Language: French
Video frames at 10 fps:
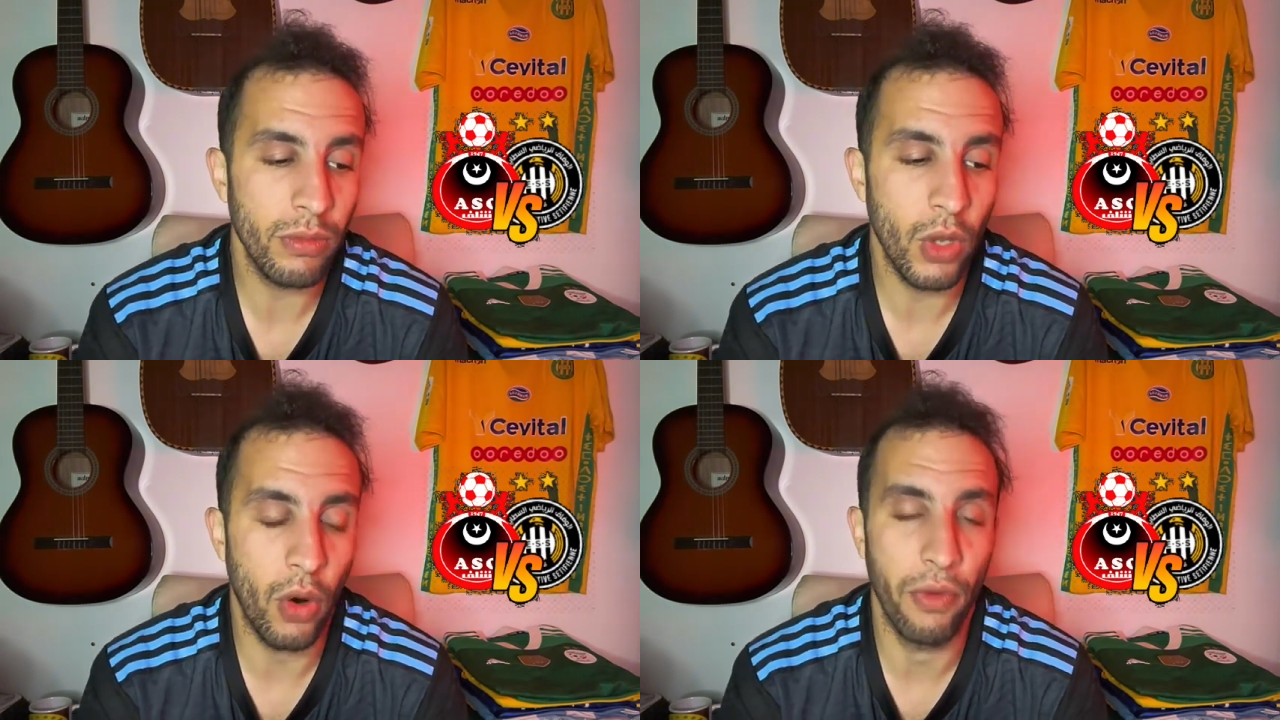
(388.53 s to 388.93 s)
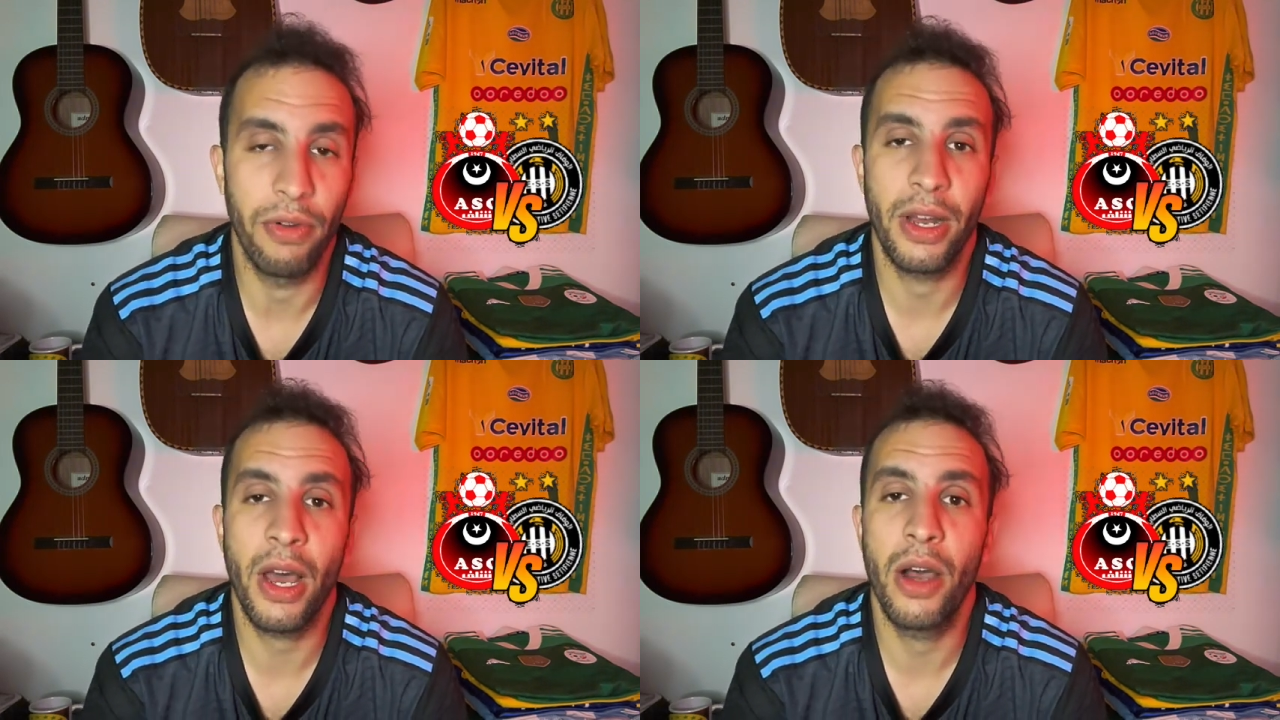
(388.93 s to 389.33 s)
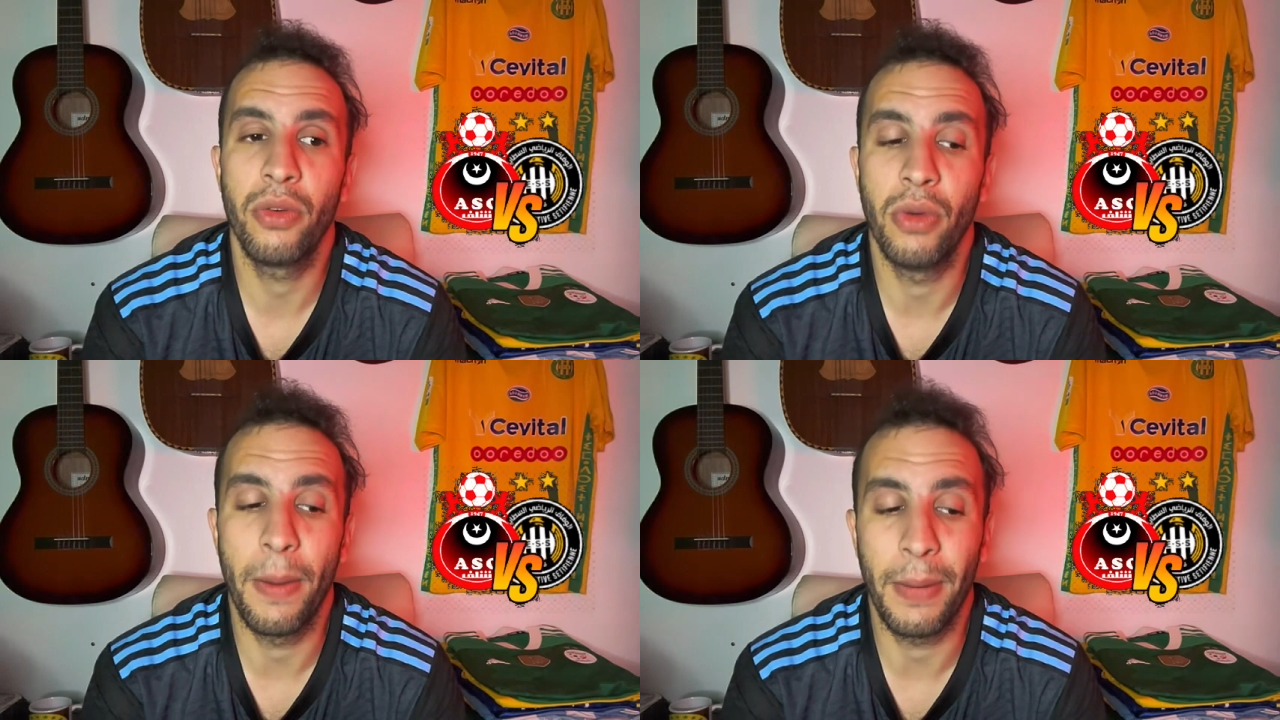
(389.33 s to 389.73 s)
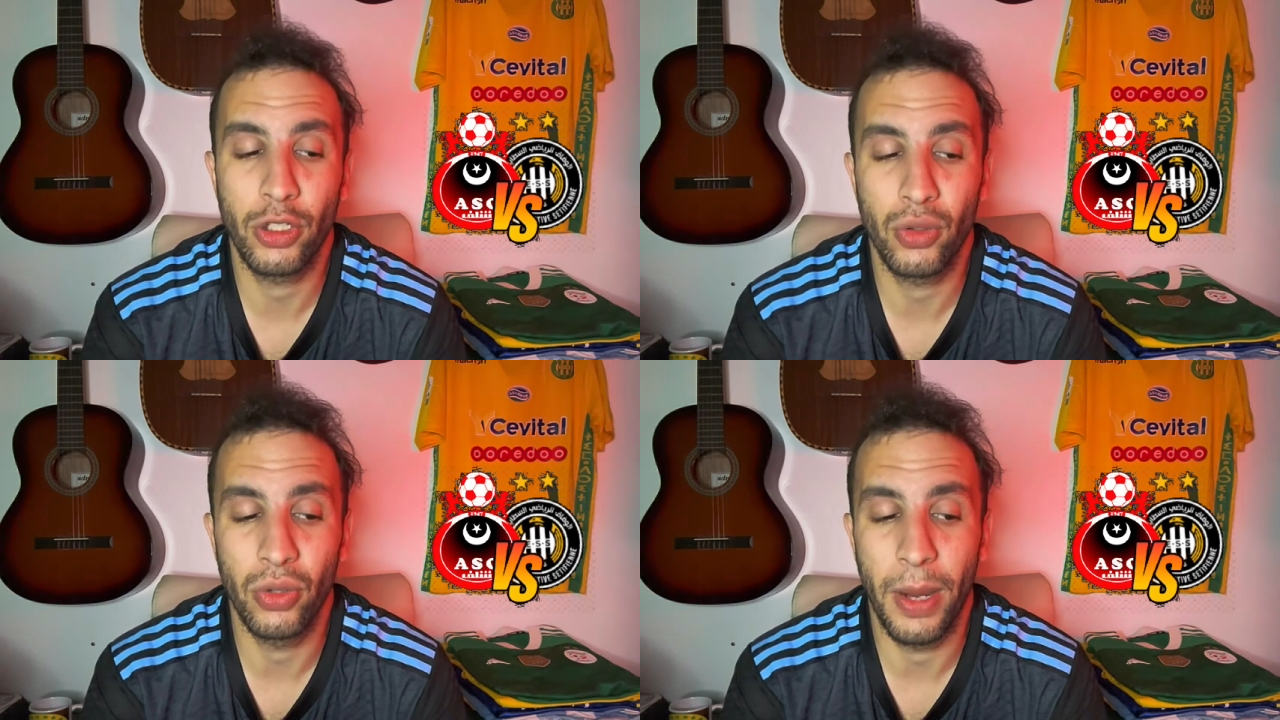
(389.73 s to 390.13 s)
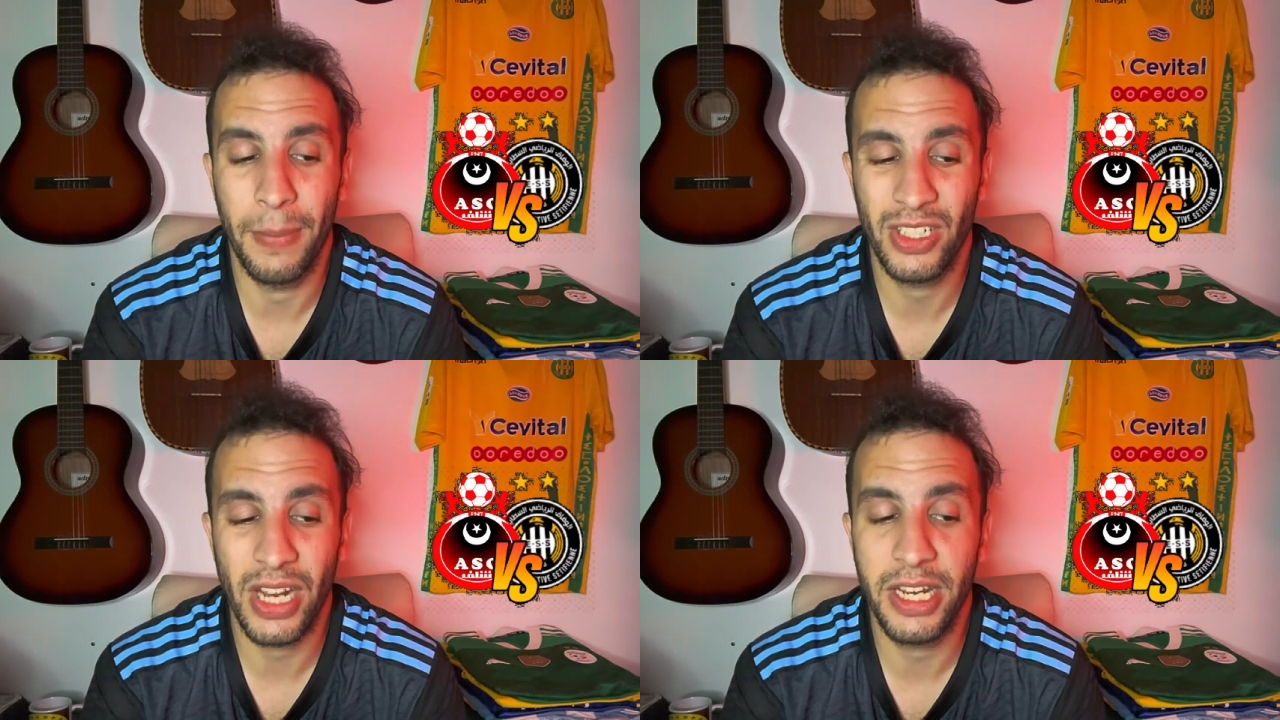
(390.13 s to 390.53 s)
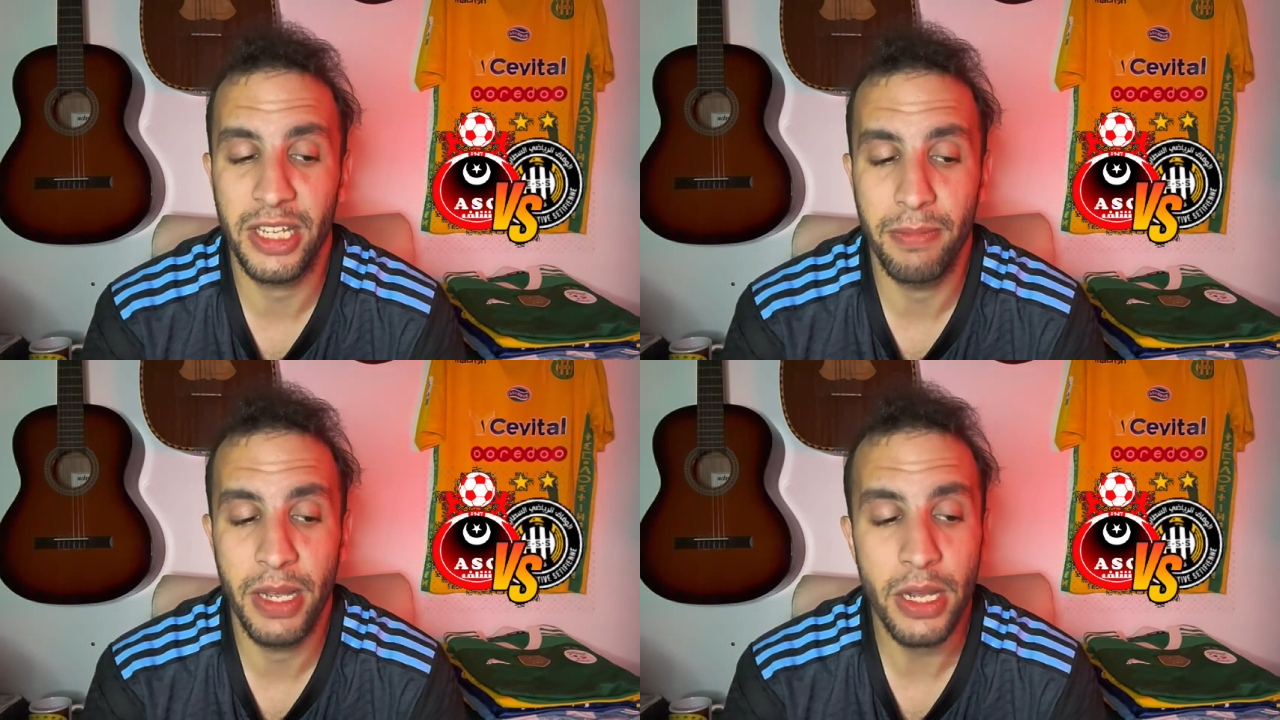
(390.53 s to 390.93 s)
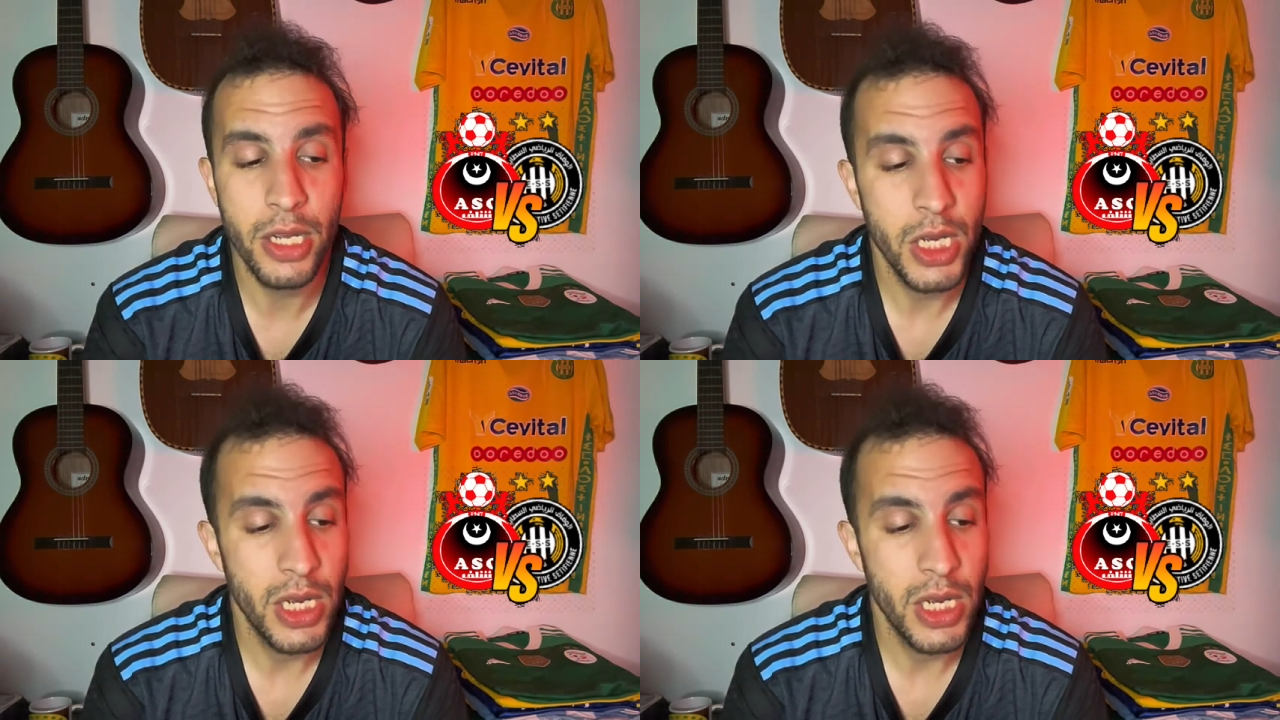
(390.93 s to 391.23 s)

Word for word: on verra un match, un match animé